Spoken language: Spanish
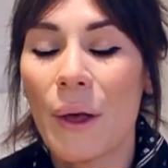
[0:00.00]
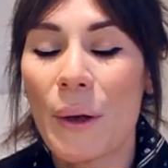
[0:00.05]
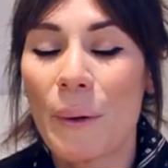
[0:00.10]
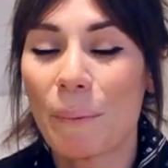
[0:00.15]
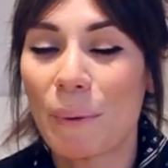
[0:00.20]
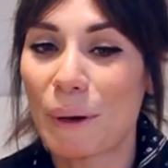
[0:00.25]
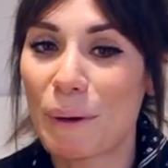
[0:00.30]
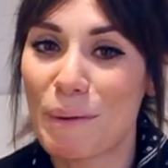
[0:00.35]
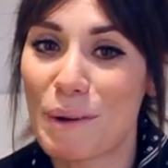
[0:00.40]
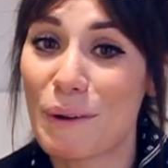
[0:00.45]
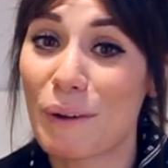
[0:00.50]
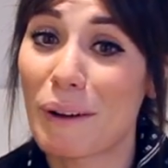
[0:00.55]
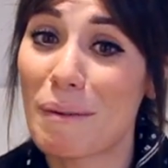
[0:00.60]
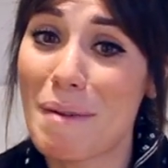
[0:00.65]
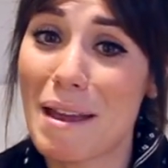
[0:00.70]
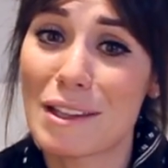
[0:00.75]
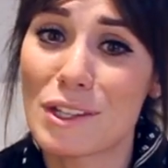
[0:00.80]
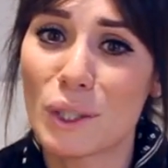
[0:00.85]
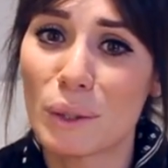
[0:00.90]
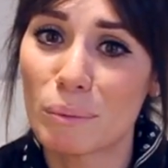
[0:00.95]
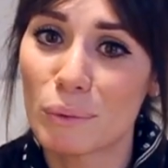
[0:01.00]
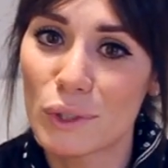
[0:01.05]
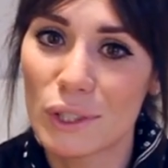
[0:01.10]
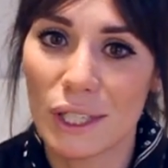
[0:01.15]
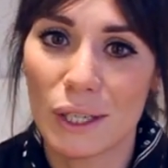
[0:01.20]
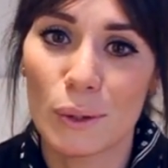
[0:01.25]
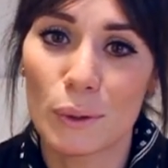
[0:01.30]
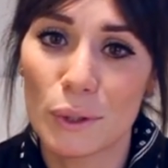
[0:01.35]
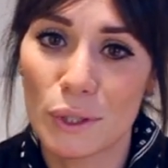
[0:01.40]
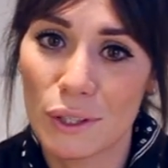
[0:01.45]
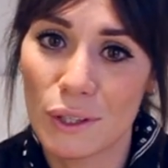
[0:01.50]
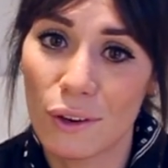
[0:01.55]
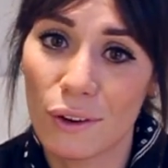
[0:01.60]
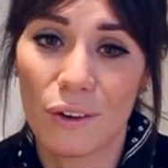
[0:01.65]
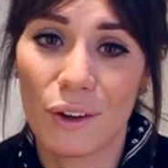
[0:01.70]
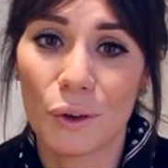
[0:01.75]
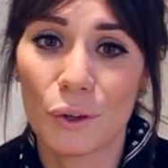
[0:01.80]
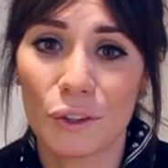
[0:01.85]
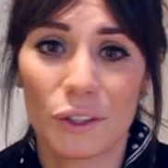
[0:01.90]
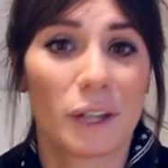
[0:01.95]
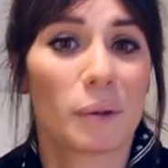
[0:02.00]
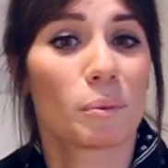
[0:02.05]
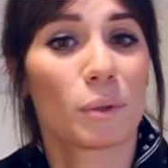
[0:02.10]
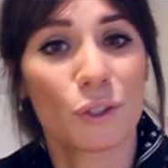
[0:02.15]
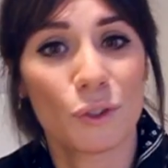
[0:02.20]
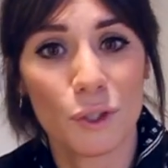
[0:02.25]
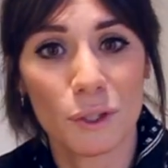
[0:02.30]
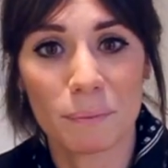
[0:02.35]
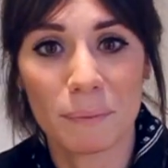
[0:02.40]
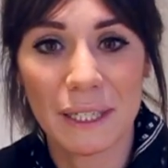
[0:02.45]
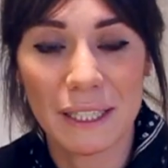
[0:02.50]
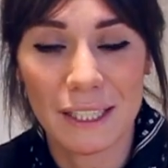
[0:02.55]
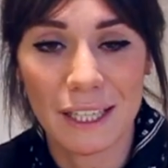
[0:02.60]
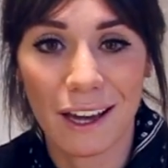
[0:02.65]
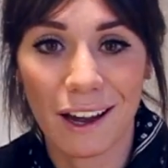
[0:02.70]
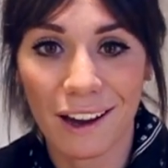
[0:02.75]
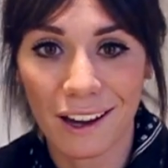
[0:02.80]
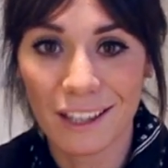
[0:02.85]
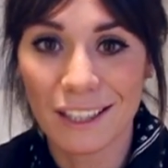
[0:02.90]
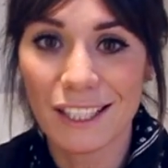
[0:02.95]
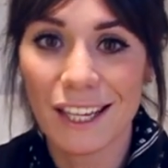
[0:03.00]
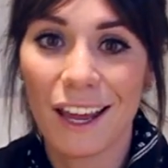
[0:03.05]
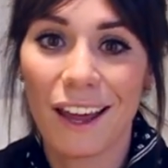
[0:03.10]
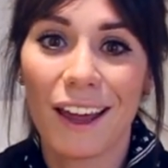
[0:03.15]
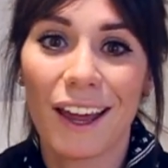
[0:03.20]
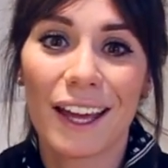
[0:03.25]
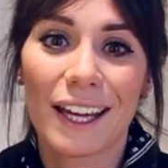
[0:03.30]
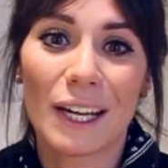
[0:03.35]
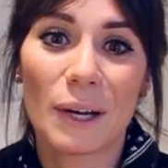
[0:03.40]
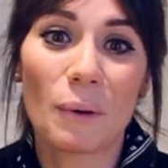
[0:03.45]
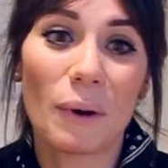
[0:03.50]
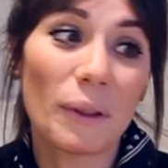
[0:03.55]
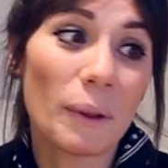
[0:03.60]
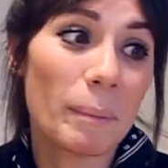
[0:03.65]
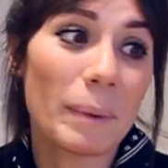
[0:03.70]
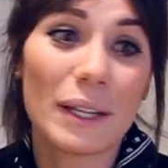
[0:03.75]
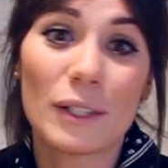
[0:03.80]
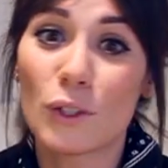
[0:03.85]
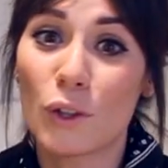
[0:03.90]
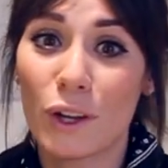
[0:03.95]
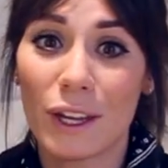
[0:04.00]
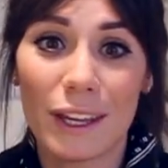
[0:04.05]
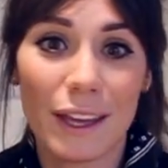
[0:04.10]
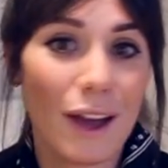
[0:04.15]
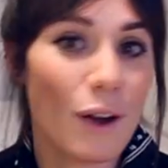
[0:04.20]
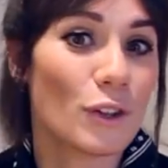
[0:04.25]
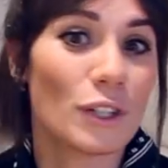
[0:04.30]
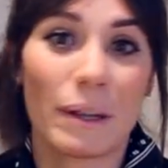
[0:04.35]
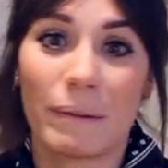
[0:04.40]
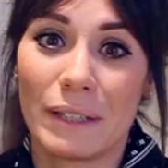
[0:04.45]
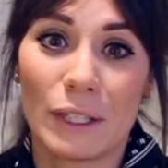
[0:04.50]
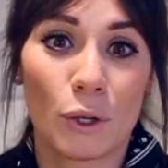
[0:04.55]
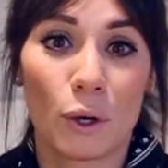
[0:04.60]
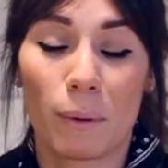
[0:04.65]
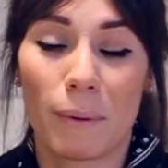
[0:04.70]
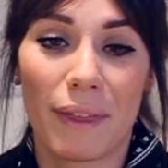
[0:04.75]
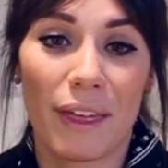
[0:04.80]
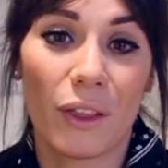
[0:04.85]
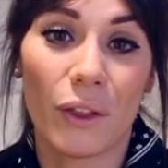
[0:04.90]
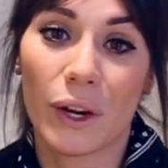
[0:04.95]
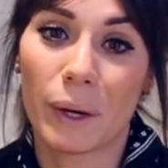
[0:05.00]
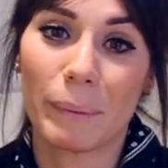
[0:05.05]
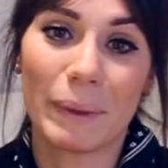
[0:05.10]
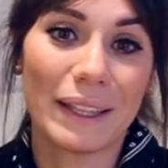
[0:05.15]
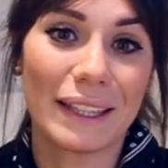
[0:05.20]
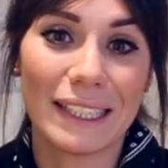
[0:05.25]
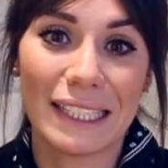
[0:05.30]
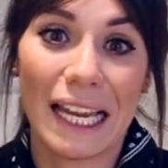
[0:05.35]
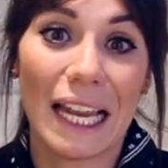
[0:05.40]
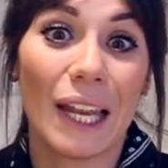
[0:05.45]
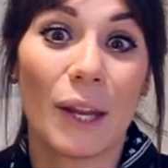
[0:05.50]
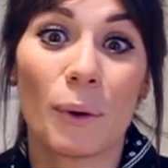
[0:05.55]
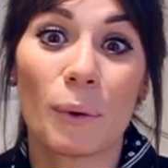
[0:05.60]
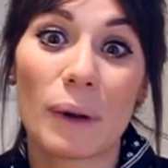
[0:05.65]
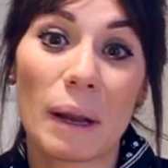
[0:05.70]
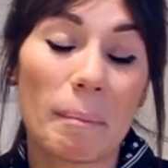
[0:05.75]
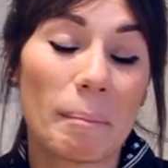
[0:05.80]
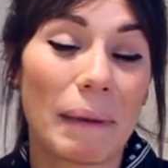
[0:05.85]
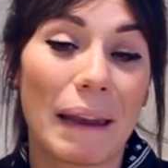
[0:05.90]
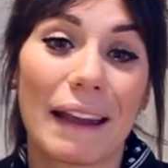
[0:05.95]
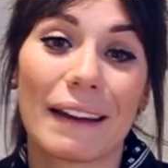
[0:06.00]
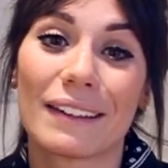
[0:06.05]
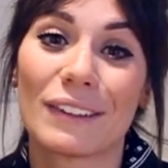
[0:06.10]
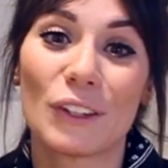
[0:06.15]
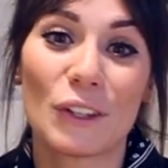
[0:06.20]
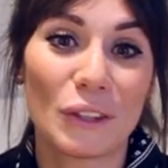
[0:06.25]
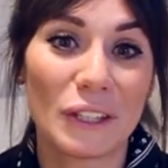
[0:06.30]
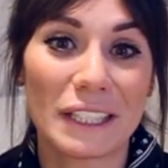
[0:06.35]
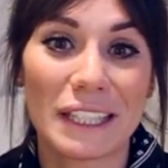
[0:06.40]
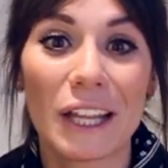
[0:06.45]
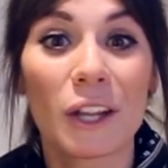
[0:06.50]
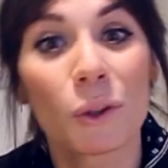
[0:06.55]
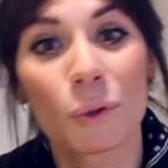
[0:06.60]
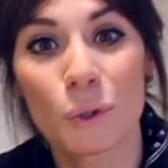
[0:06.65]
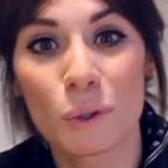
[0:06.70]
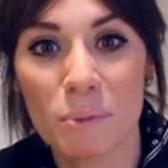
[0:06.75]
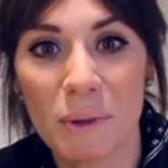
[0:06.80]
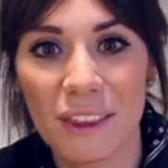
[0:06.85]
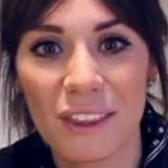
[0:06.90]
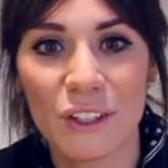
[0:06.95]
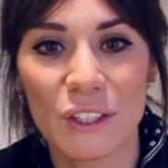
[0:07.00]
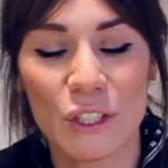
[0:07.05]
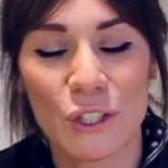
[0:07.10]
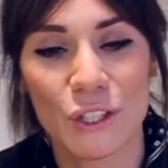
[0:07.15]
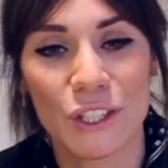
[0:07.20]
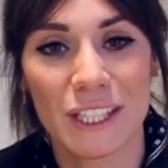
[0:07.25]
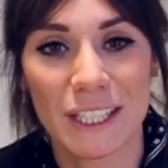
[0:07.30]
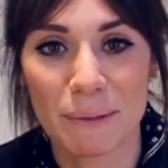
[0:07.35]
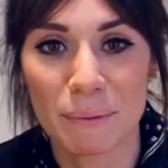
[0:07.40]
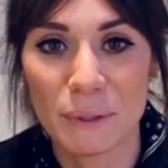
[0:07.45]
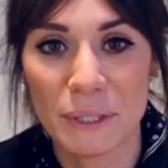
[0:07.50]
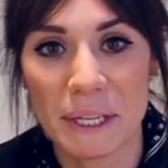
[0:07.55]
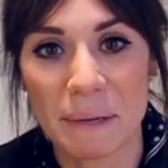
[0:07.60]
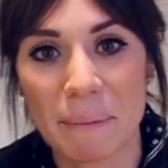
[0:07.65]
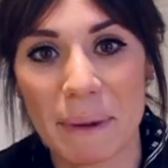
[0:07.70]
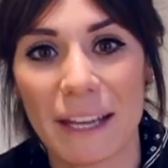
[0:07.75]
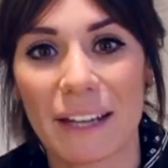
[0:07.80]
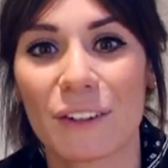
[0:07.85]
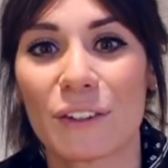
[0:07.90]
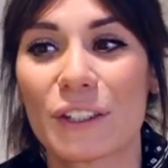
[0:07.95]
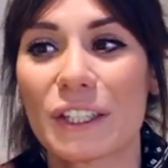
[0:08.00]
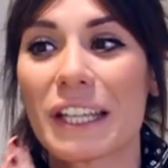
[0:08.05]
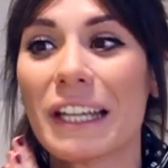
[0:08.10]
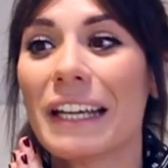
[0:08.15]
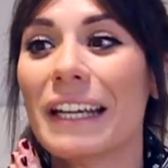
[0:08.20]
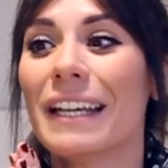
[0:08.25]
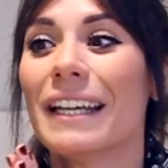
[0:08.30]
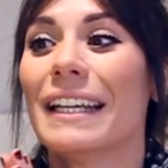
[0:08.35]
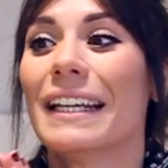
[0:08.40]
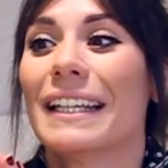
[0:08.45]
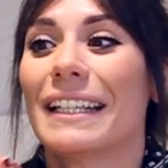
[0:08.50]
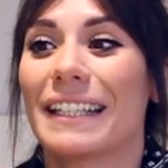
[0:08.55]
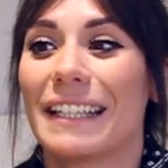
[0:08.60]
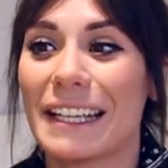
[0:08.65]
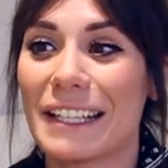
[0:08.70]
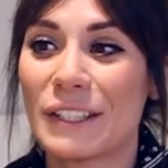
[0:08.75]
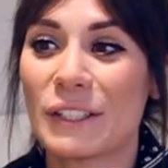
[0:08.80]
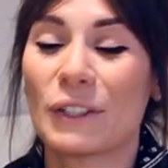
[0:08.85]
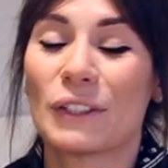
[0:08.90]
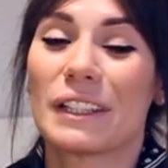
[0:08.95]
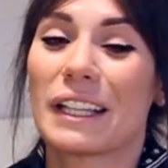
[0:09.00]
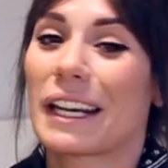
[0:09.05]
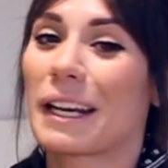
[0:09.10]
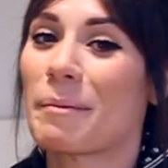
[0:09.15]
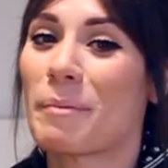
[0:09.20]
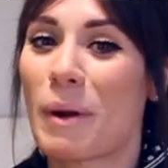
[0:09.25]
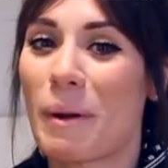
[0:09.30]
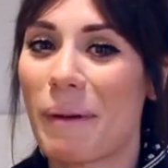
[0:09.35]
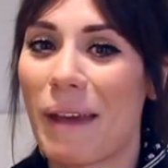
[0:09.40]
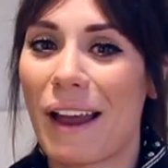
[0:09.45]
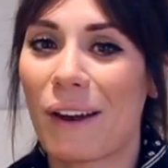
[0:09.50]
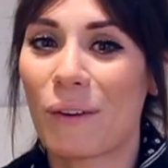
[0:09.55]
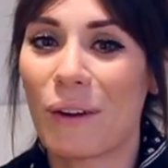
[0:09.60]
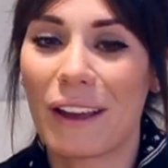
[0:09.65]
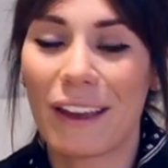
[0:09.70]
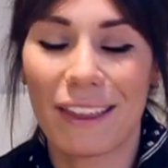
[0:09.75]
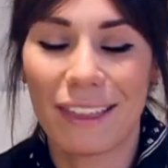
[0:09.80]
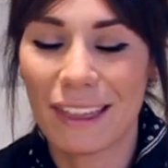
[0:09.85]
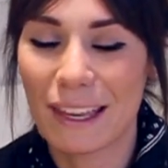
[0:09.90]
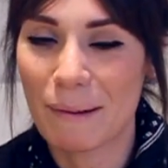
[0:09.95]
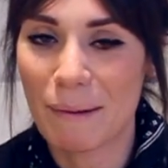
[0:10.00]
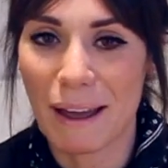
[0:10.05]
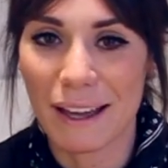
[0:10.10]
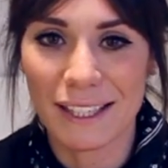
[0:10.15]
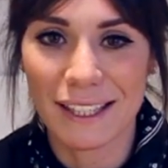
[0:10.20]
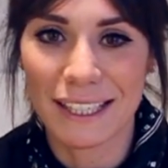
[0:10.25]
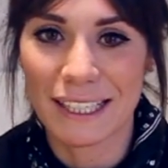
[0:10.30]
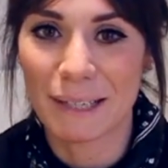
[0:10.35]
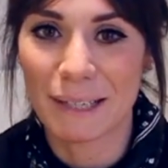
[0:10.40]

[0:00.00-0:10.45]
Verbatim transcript: Pero bueno, que me ha hecho mucha ilusión encontrar vuestros mensajes, que cuando pienso que ya os habéis olvidado de repente sale uno en plan, ¿dónde están tus vídeos? ¿Los echamos de menos? y eso te remueve algo y decir, va, esta